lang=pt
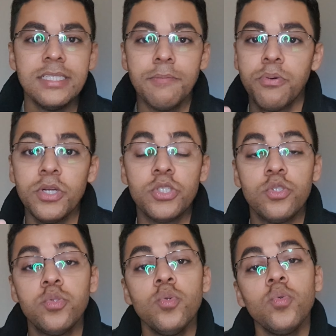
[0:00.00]
Depois,
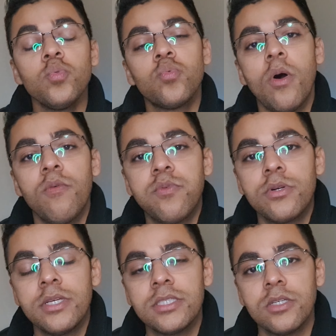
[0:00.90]
junto ao
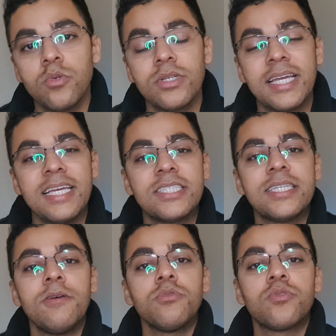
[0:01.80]
fornecedor, quem
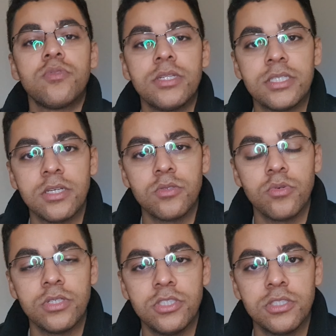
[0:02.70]
são os
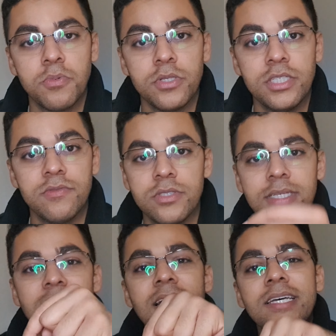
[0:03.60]
fornecedores disponíveis?